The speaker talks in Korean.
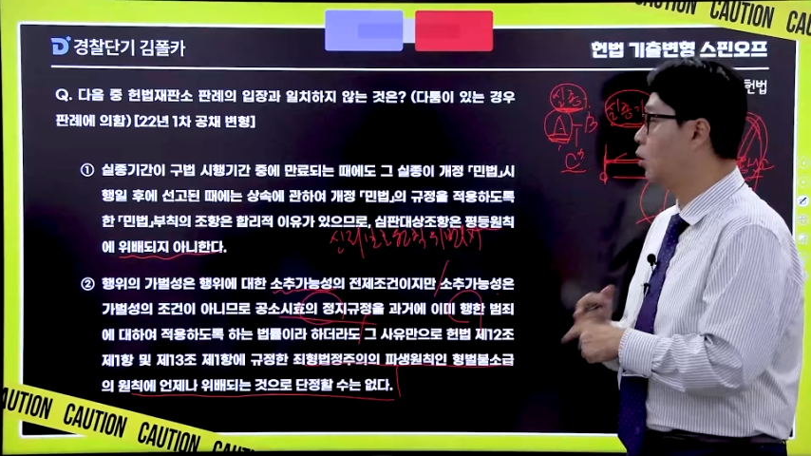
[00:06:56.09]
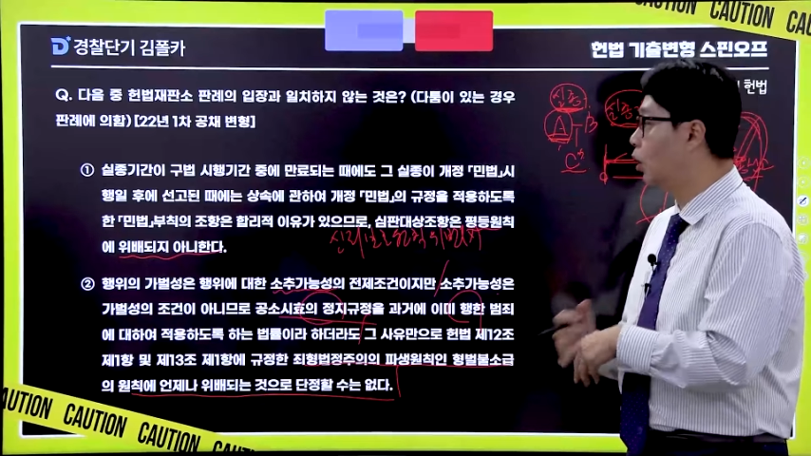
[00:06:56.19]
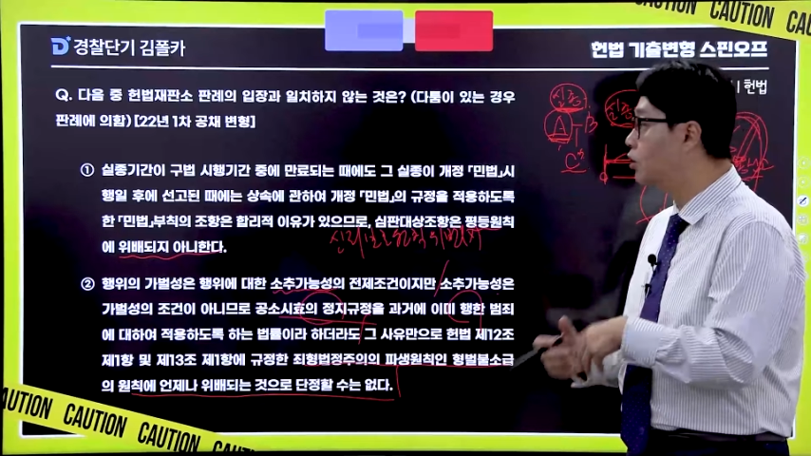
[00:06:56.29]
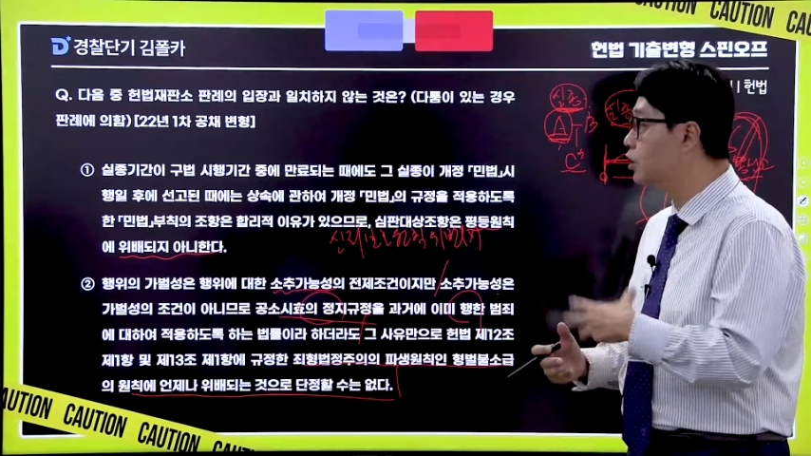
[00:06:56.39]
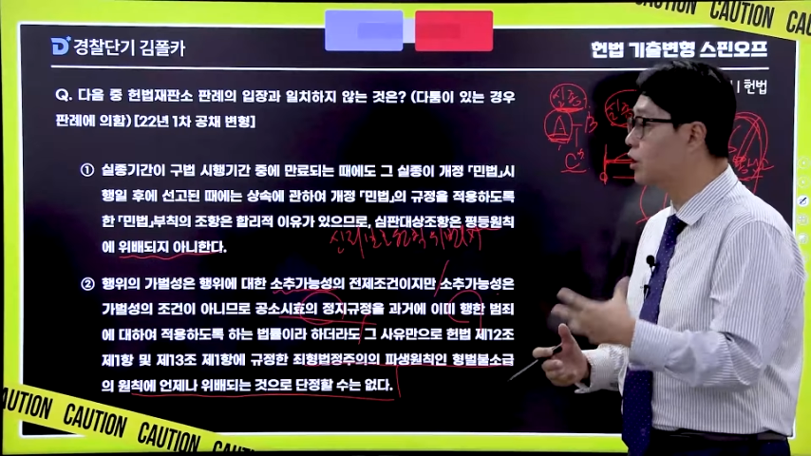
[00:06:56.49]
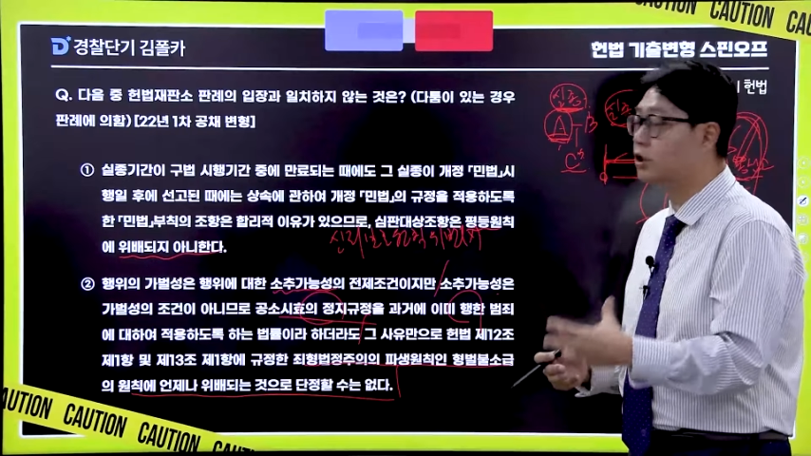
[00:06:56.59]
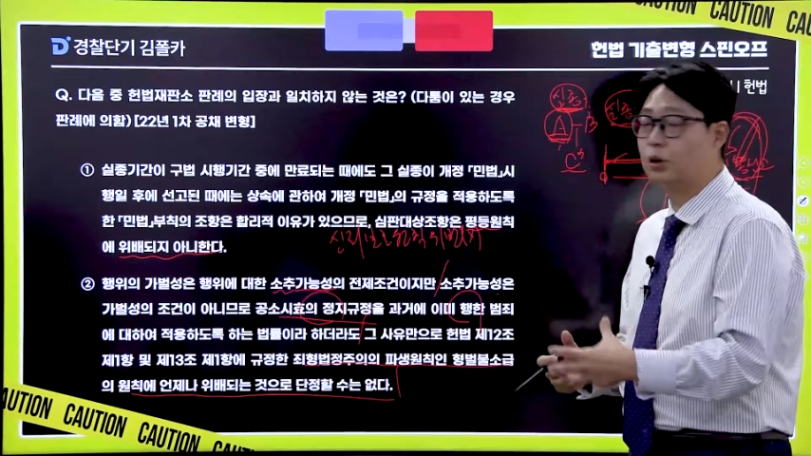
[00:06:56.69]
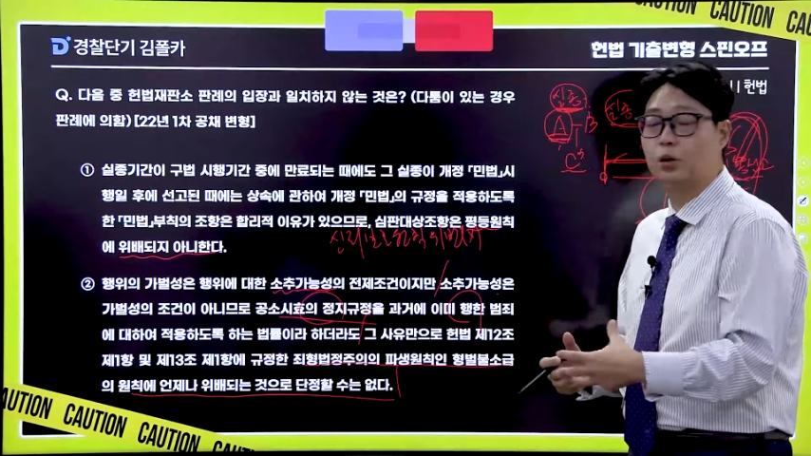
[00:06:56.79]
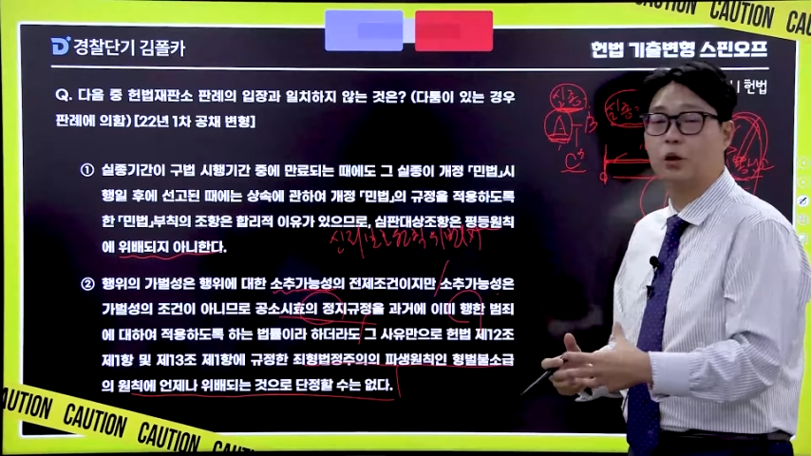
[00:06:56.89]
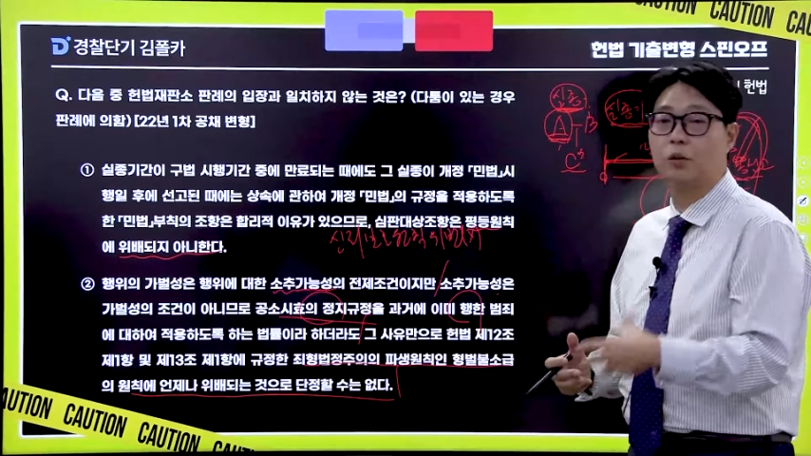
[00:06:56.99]

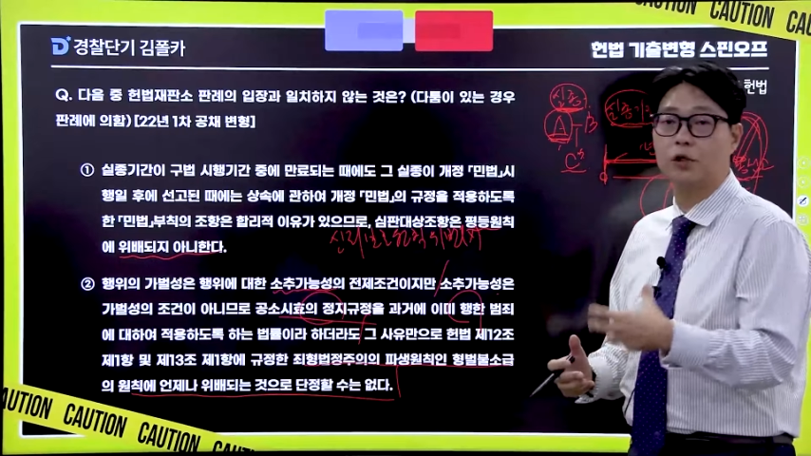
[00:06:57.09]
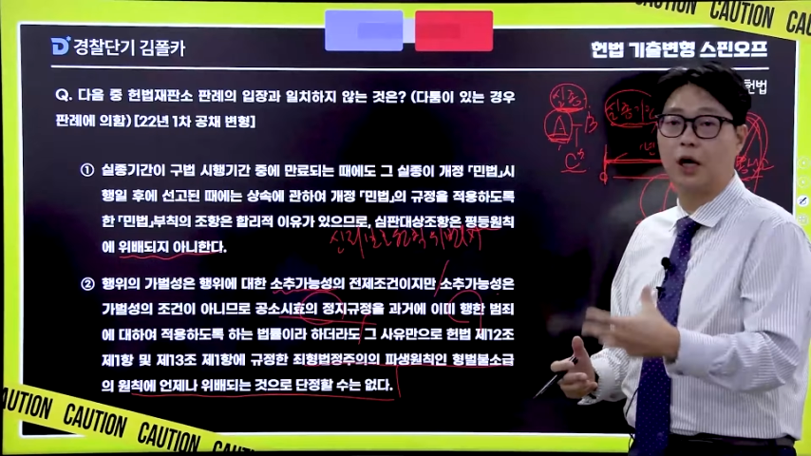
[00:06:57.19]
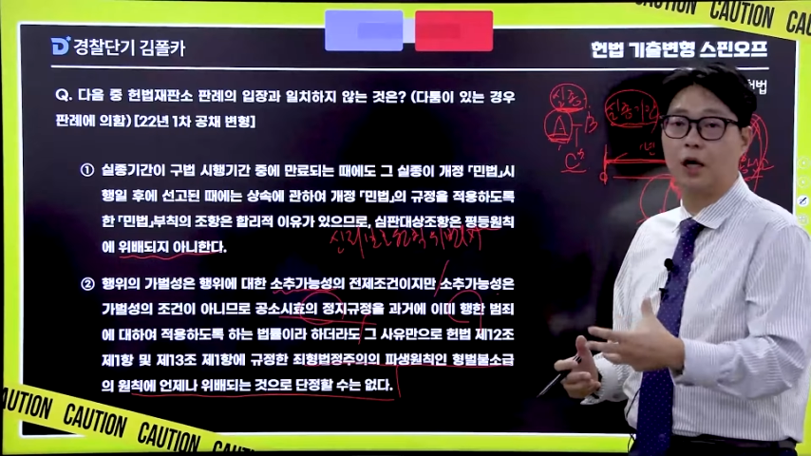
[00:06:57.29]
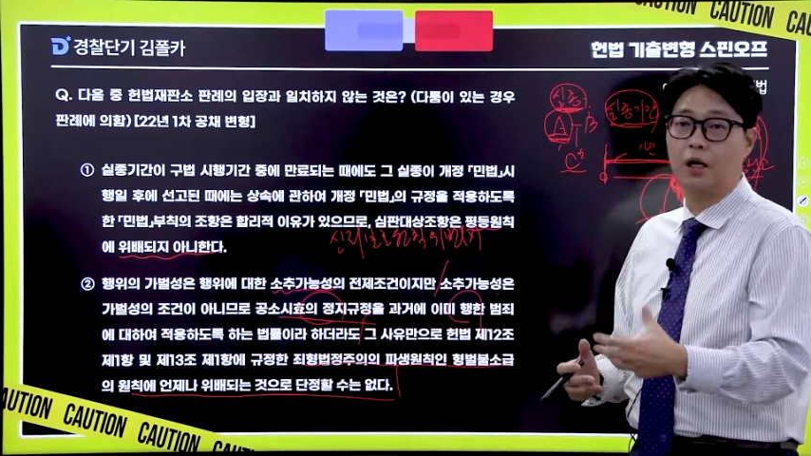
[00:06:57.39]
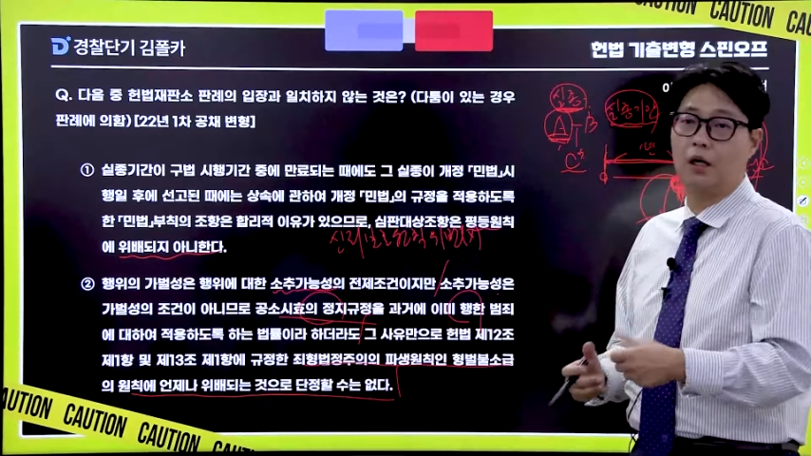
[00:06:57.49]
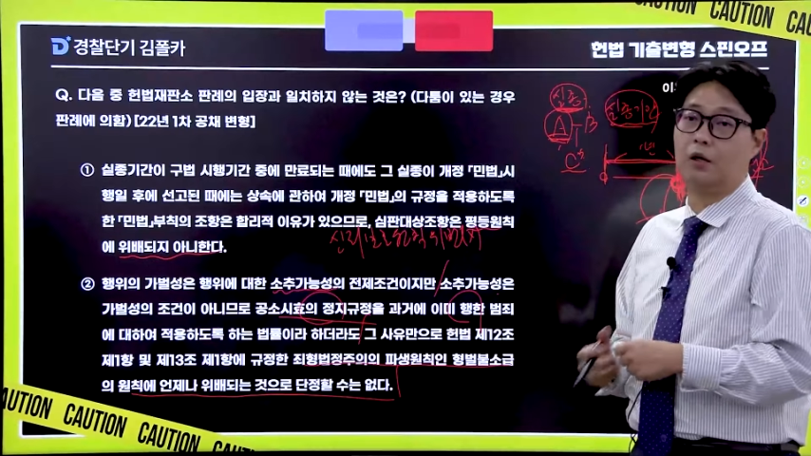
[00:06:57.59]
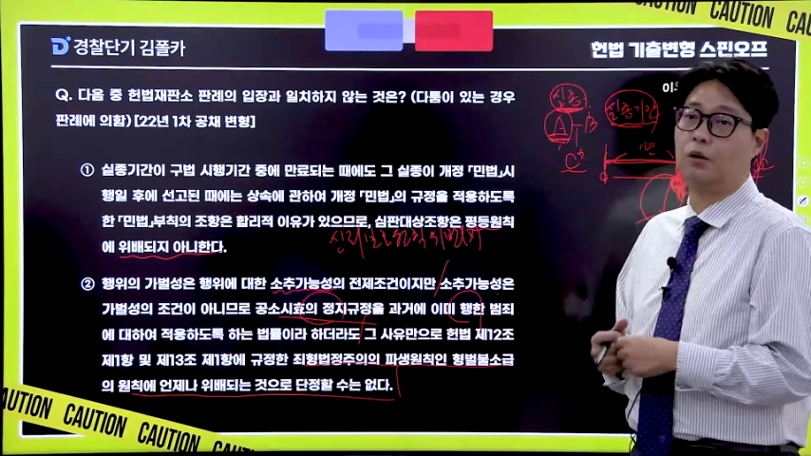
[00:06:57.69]
원칙적으로 뭐다 아,